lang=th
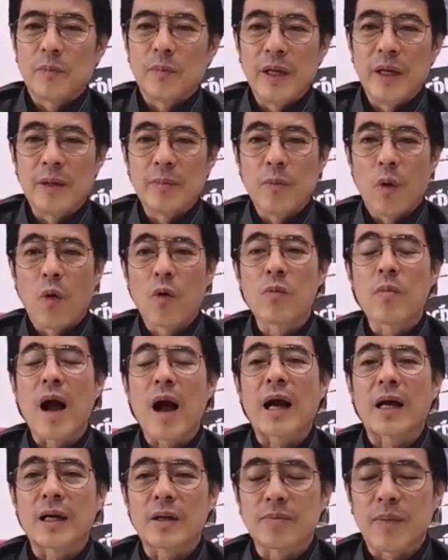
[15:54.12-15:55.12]
มีมุ้ง
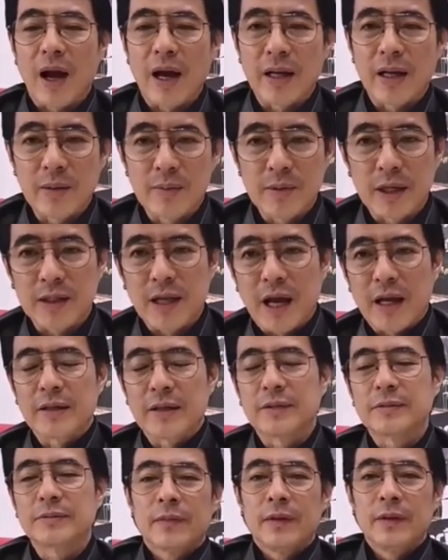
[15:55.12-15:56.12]
มากเกินไปในเพื่อไทย
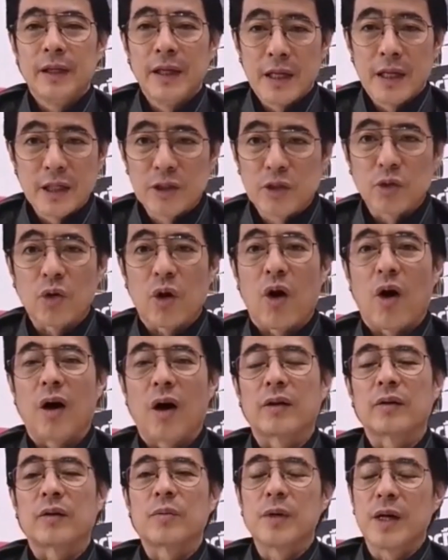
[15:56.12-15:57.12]
นี่คือจุดอ่อ
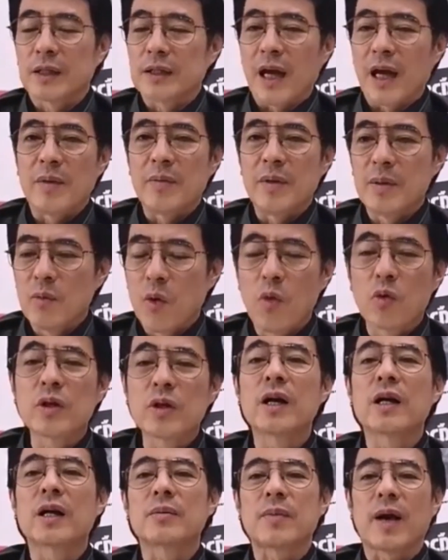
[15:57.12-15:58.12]
นของเพื่อไทยมีมุ้งเย
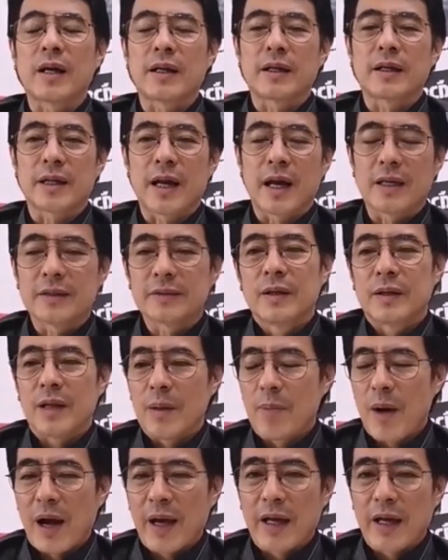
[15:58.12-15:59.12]
อะเกินไปข้างในใน
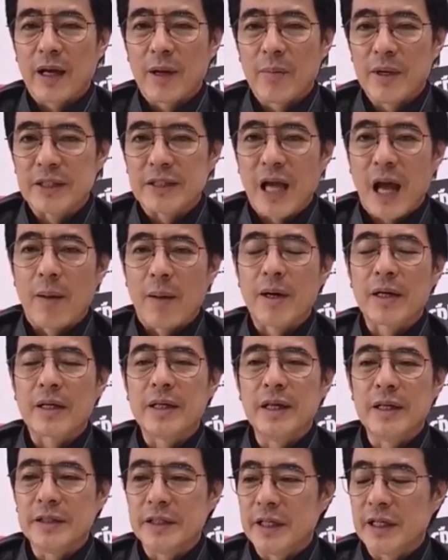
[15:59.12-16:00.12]
พรรคเองก็ไม่สามัค
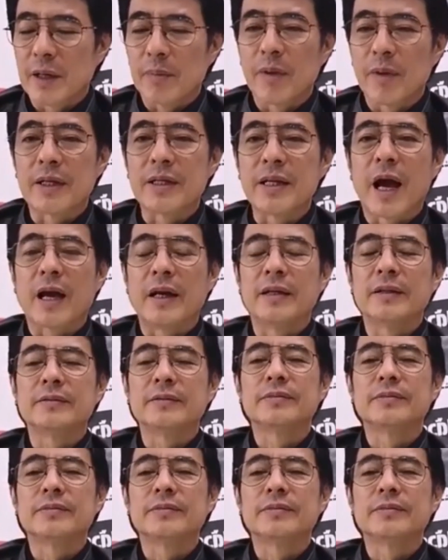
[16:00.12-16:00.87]
คีชิงกันเป็นใหญ่